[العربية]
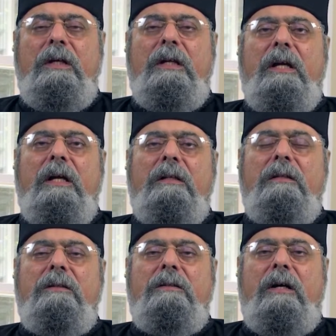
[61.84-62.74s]

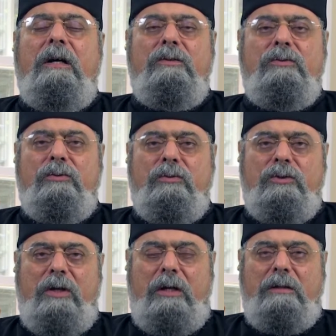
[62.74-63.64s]
الى
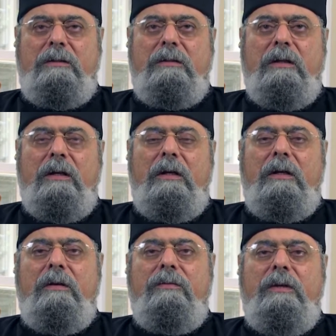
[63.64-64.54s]
تخصصات
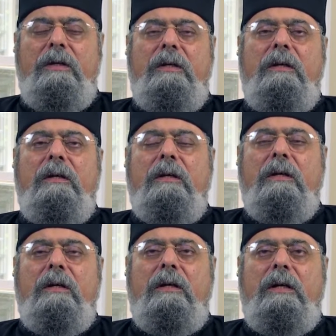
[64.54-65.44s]
في
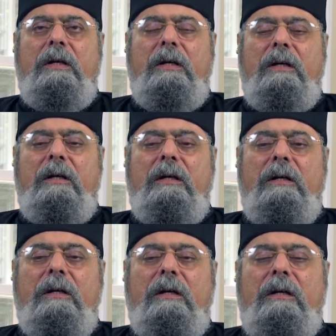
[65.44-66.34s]

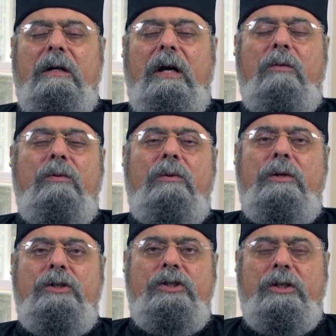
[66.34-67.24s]
آه،
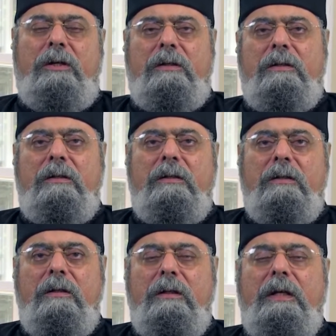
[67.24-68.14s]
اوجه الشر
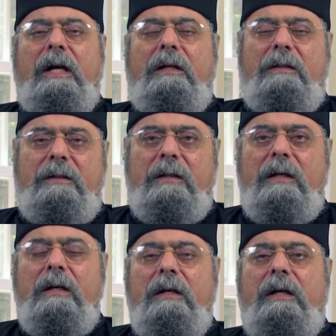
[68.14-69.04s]
يعني
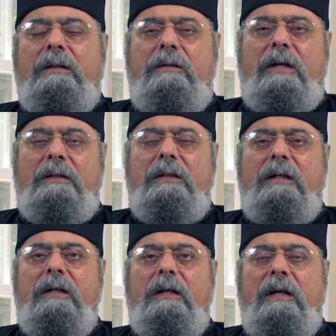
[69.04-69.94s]
يعني
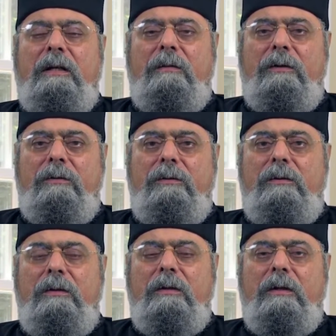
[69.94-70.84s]
دلوقتي انا
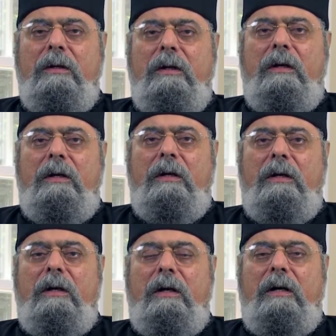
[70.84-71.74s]
بقول
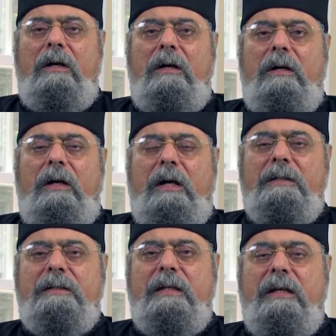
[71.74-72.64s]
آه، آه،
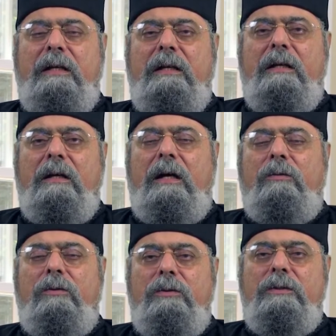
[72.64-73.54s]
عسكري
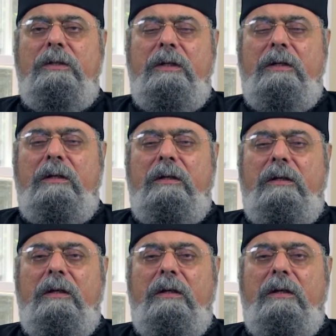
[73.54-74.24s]
او جندي